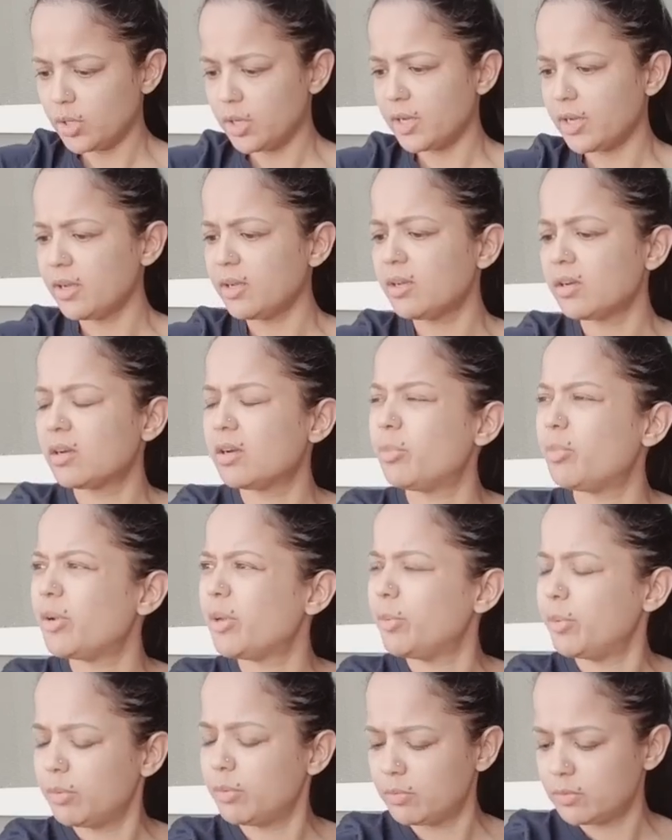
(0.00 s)
गए
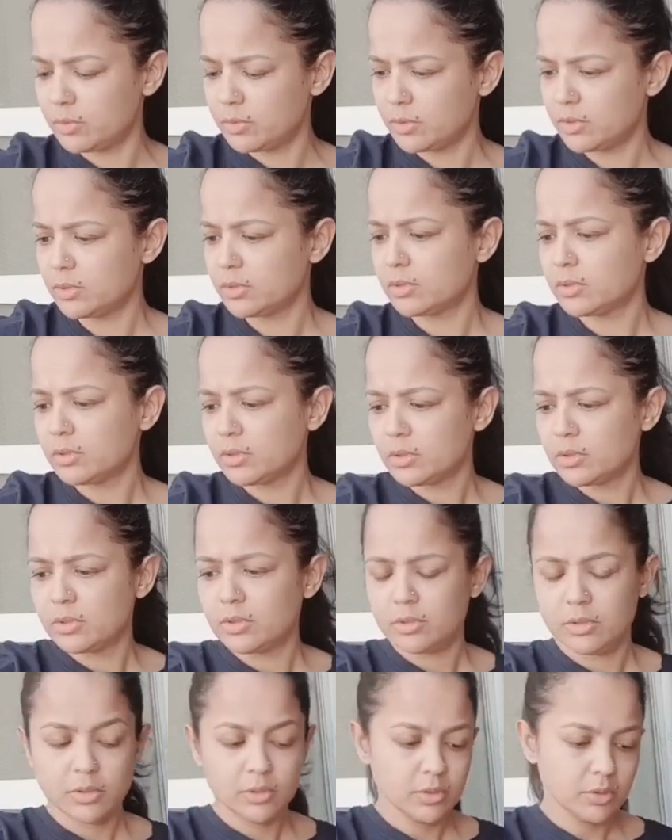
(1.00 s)
कपड़े भी
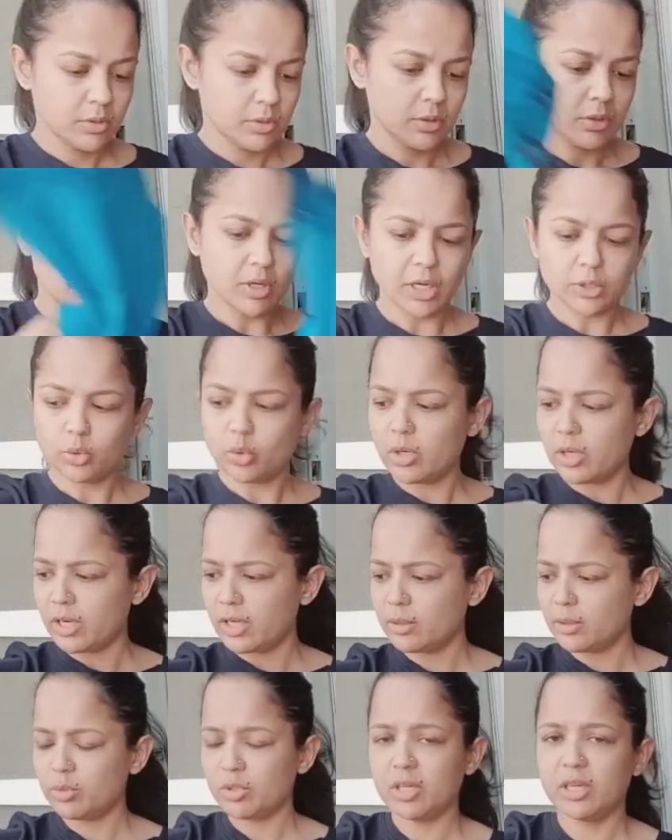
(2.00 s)
रात को
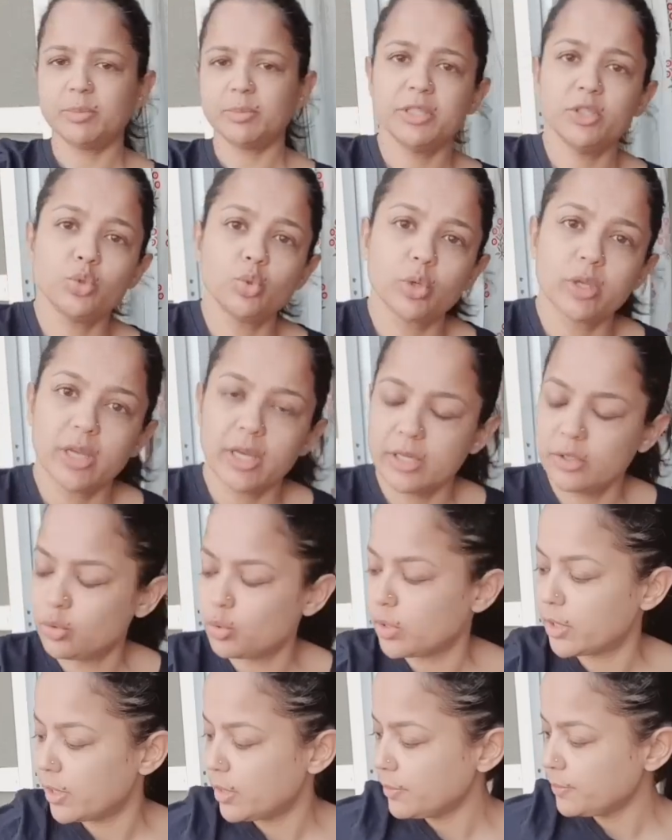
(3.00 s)
डाले तो मुझे लगा पता नहीं सूखे सूखेगा नहीं
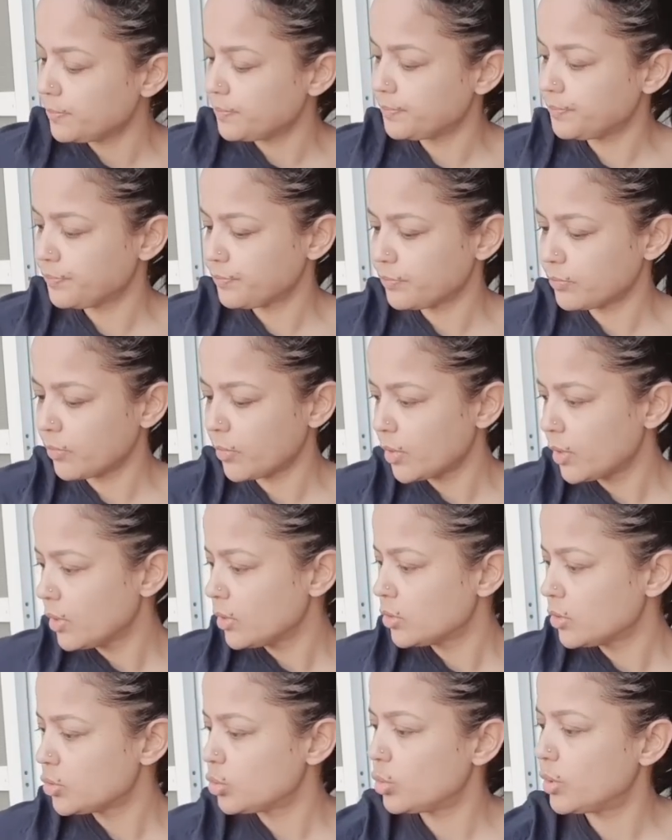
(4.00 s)
सूखे ना
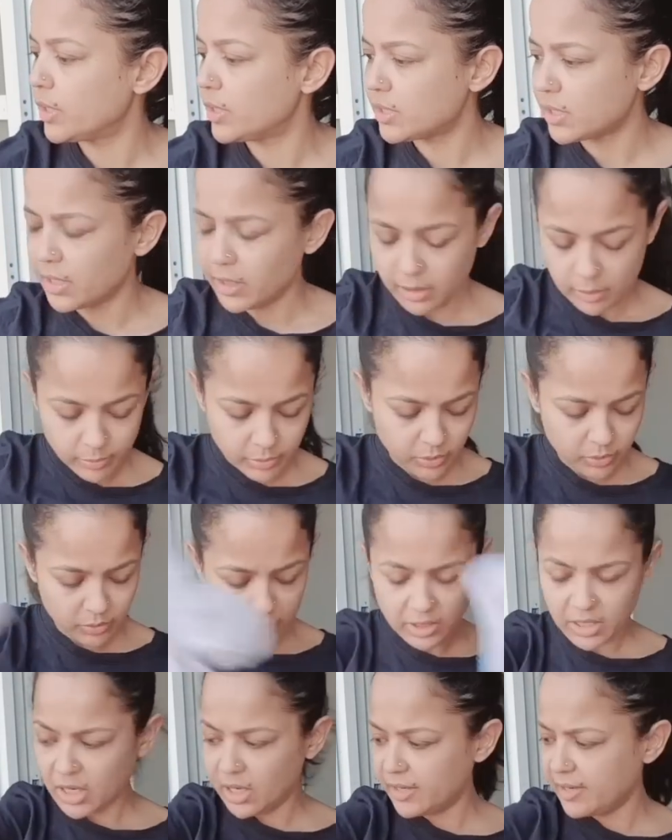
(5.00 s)
सूख गए सारे कपड़े
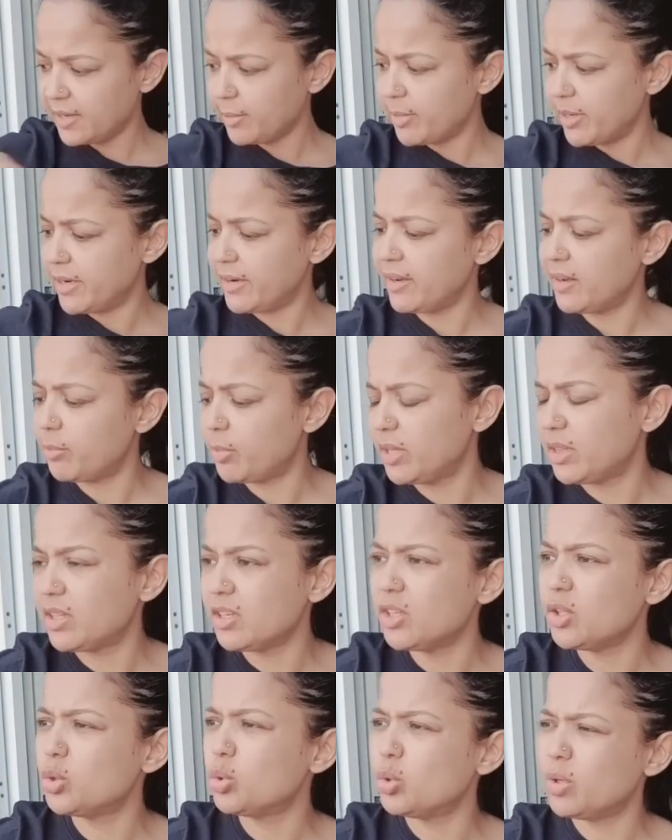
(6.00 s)
निकाले नहीं बैठ रहे यहाँ पे
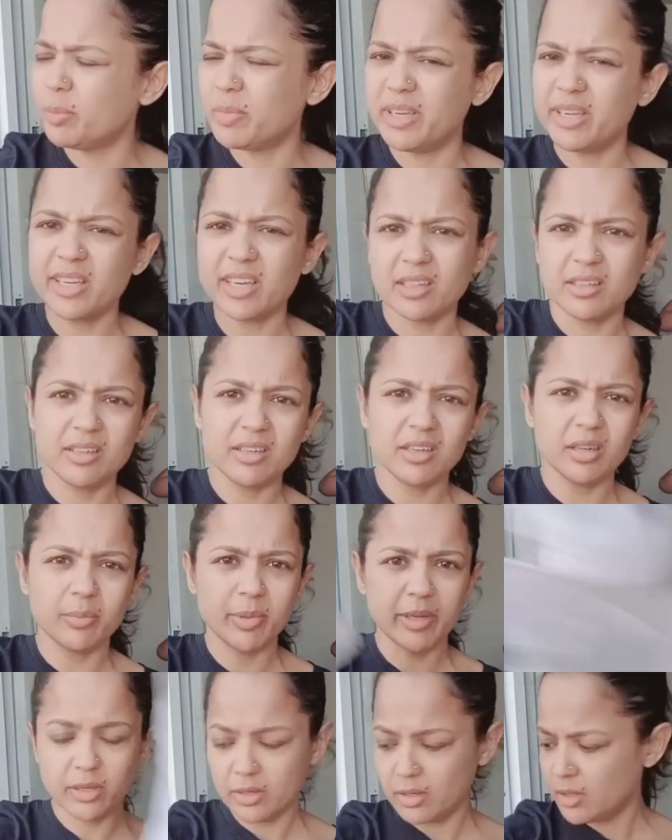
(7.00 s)
इतनी धूल मिट्टी आती है ना
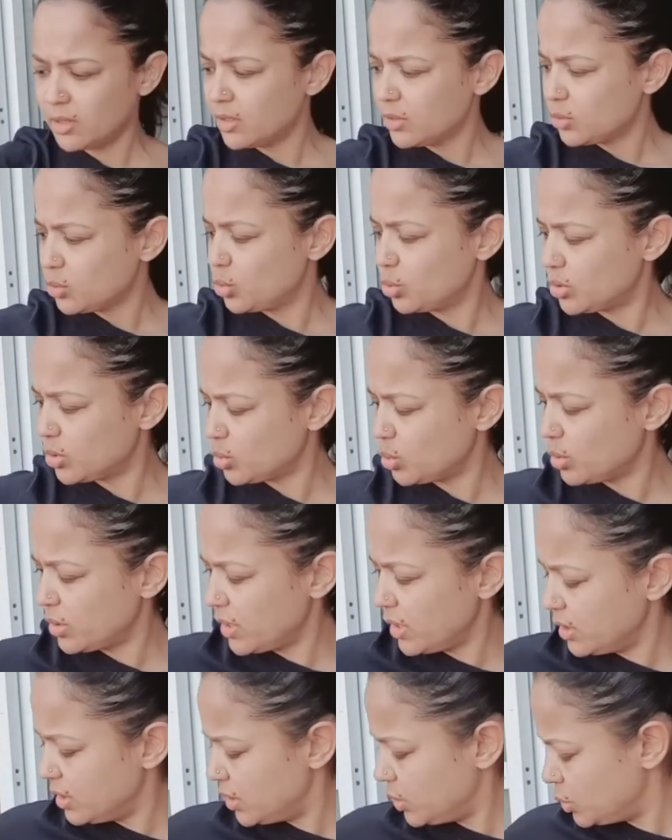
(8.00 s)
कपड़े सूखते सूखते
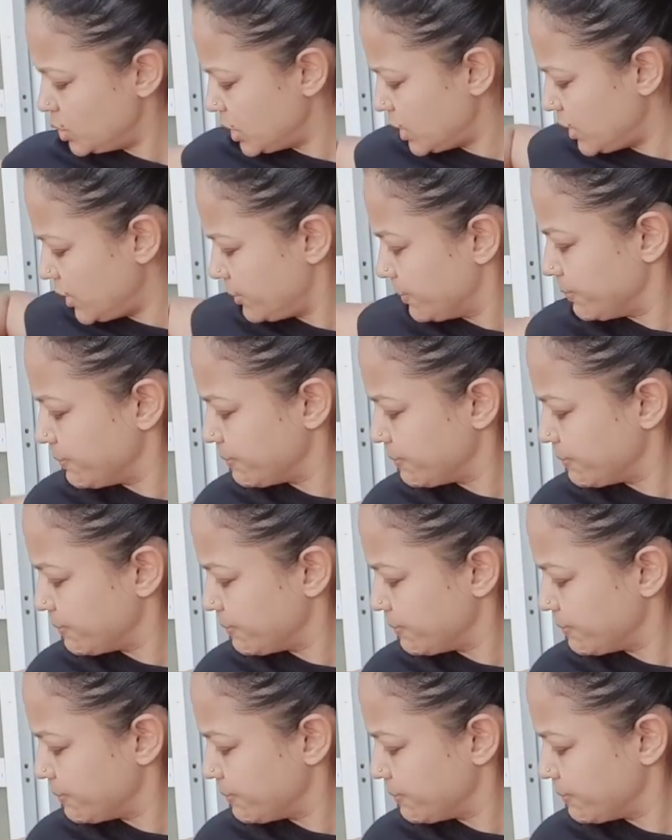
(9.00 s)
ही गंदे हो जाते हैं